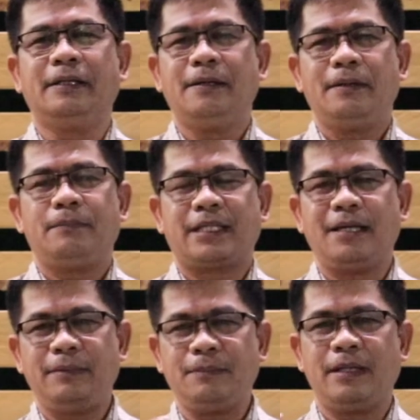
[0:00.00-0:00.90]

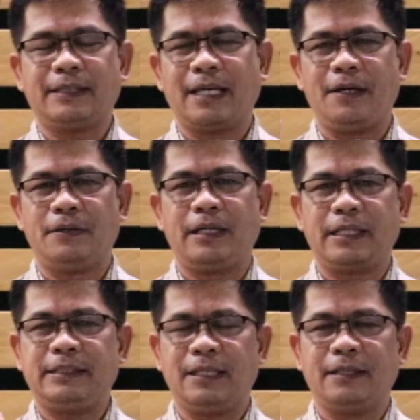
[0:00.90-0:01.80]
Maraming mga tao ang
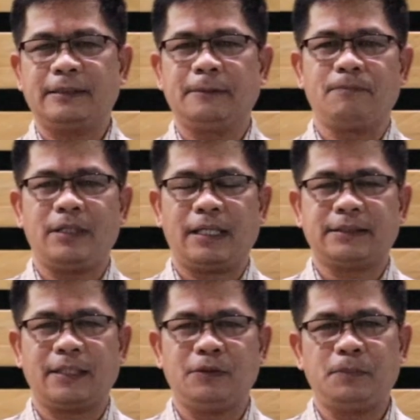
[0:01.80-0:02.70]
kanyang
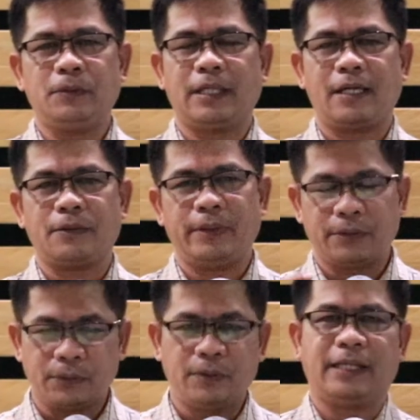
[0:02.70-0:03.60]
nakasalubong,
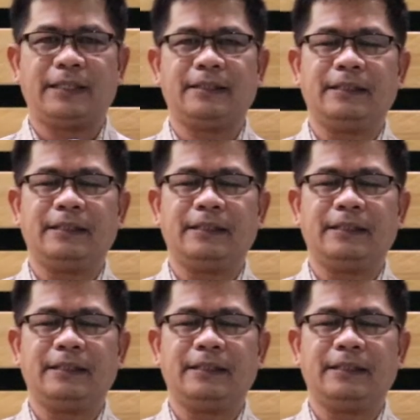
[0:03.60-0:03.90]
nakakwentuhan.